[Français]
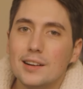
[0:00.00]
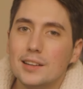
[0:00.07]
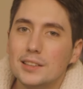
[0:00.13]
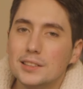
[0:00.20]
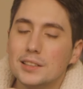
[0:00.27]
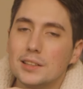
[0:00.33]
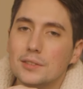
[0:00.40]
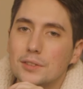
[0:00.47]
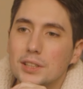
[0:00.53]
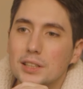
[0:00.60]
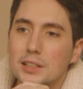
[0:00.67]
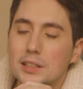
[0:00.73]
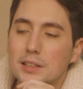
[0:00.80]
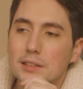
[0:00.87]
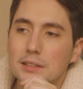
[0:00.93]
les
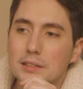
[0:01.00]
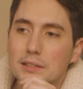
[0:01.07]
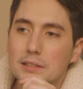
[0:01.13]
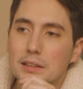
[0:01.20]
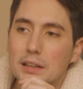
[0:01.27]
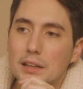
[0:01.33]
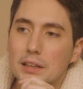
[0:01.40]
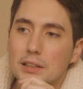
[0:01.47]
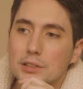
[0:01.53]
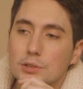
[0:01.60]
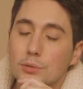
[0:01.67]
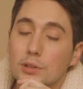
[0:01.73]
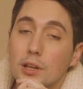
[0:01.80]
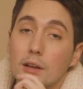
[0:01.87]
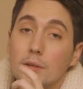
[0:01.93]
avis, euh, Ce
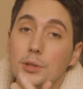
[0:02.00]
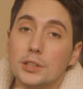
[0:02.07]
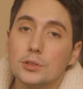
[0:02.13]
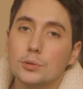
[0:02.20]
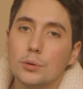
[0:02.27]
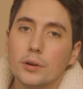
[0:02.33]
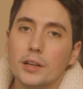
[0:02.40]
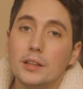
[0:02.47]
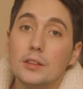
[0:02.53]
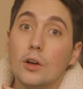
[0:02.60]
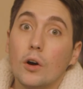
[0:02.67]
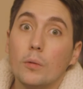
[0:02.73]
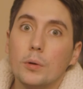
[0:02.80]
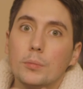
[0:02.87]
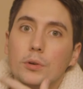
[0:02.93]
qu'on a bien sûr
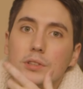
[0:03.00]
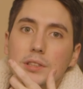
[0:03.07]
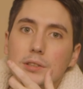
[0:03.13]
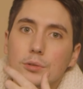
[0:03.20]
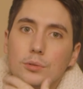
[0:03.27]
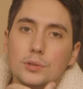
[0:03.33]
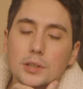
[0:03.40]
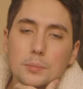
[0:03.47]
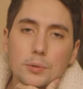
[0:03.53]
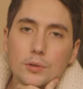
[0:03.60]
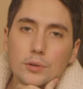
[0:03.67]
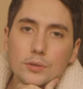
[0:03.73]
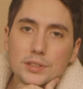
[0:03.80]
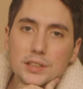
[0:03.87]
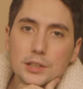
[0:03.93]
énormément discuté
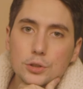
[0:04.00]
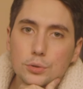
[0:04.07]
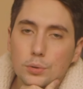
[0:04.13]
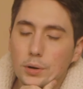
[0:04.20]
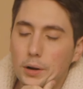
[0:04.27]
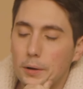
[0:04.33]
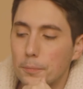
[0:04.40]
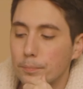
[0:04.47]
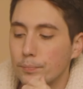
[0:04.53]
pendant le séjour. Hein.